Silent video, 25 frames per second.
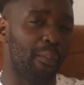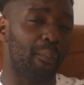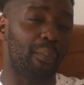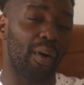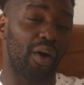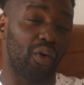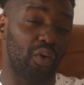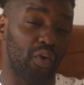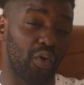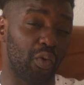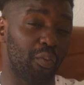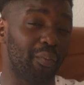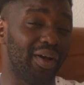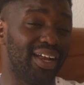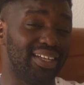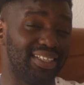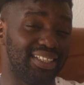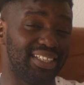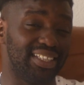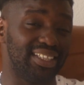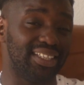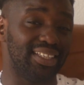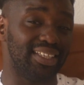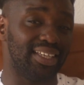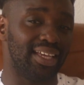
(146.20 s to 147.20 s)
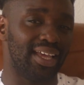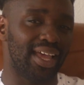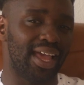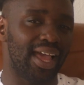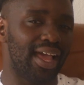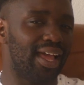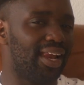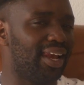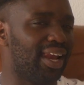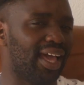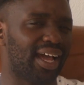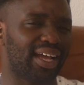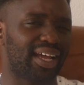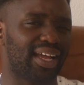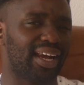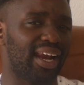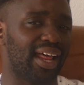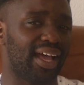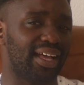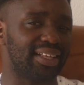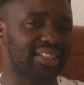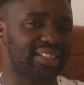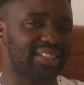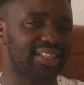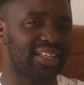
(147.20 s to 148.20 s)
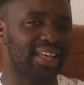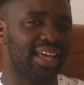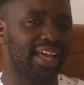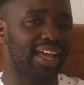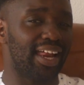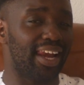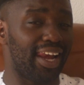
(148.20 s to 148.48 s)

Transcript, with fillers: Paolo Maldini, la classe,